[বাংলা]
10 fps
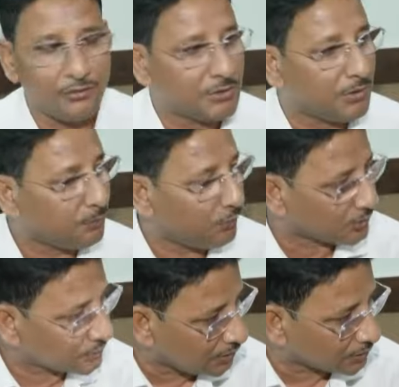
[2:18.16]
রাজনীতির
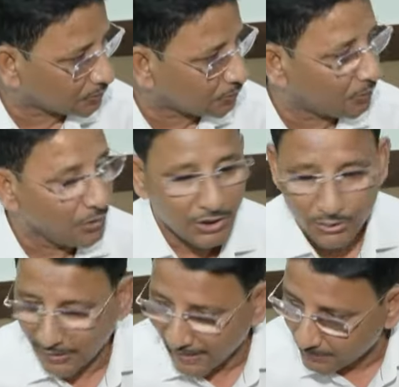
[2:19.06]
পথ চলা শুরু
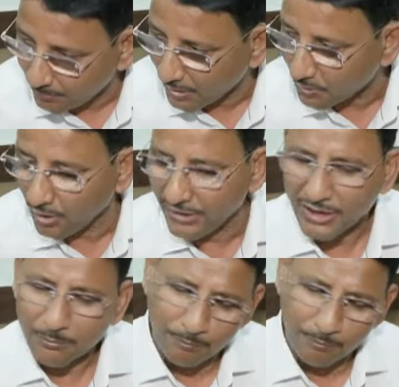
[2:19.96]
তো একবার নয়